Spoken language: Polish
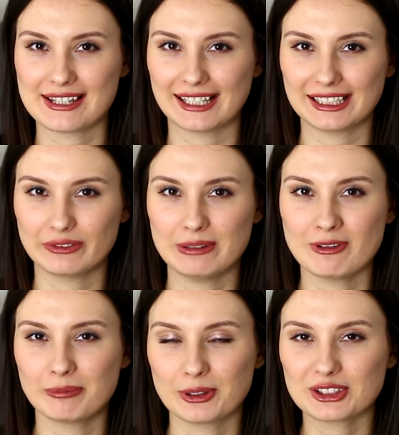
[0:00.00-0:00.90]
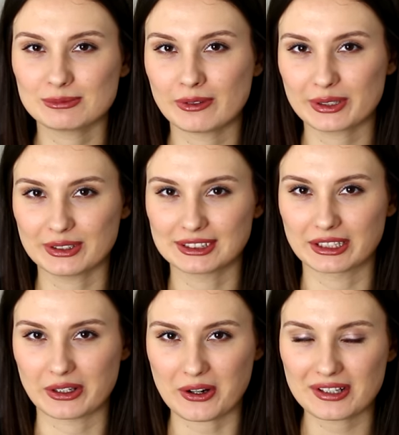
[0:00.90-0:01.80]
z takich filmów
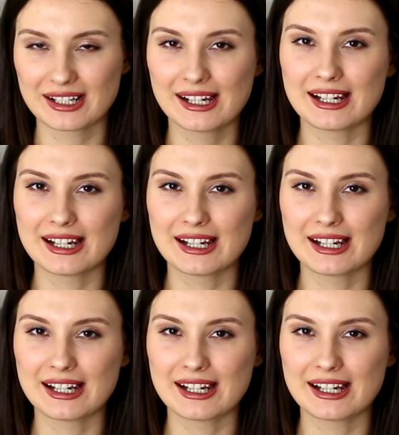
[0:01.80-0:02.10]
podsumowujących rok,